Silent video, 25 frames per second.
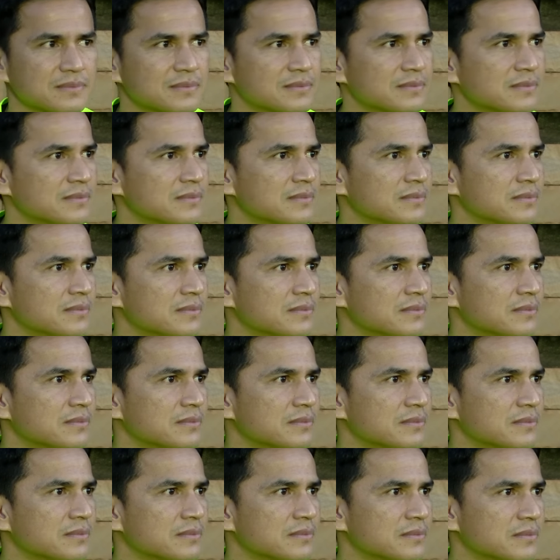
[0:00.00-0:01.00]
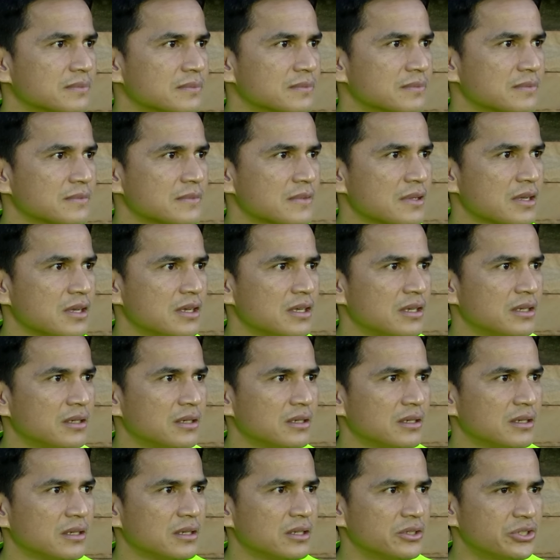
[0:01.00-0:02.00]
มี 11 ผู้เล่นในใจ
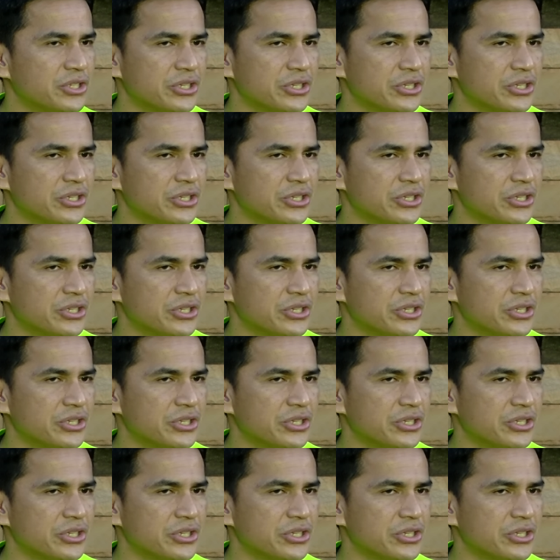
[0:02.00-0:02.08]
นะครับ